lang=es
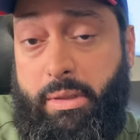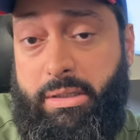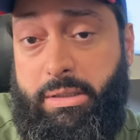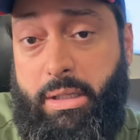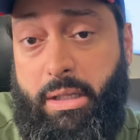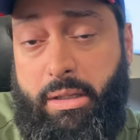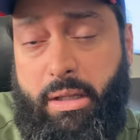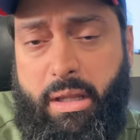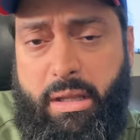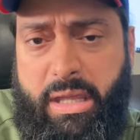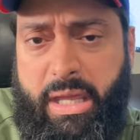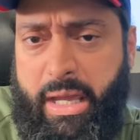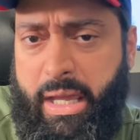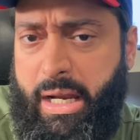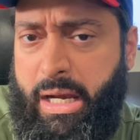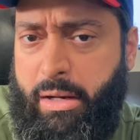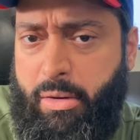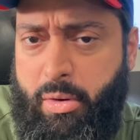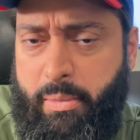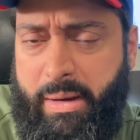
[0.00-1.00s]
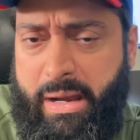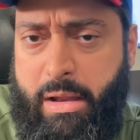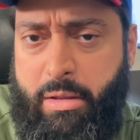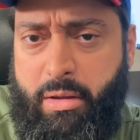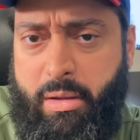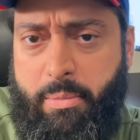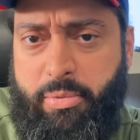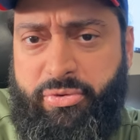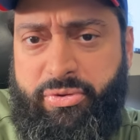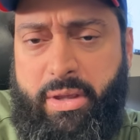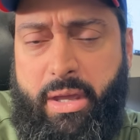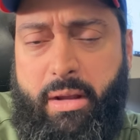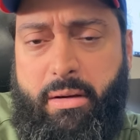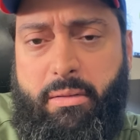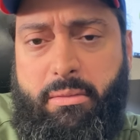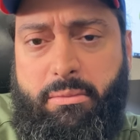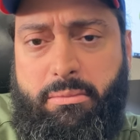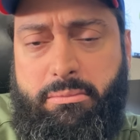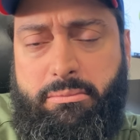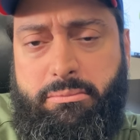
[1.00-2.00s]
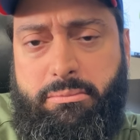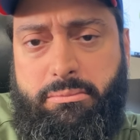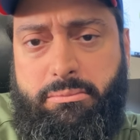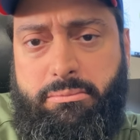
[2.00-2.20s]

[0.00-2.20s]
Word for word: ¿Entiendes? ¿Quién era el gobernador que pusieron?